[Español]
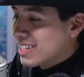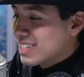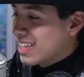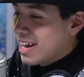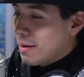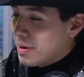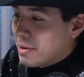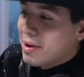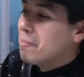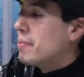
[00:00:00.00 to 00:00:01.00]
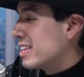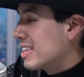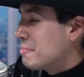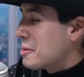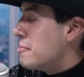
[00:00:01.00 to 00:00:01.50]
es esta primera
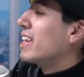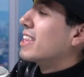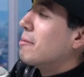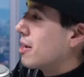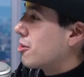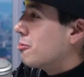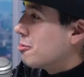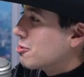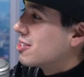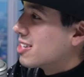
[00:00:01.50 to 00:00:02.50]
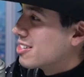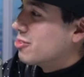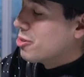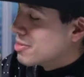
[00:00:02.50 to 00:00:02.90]
parte y primera etapa, como me gusta decir, ¿no?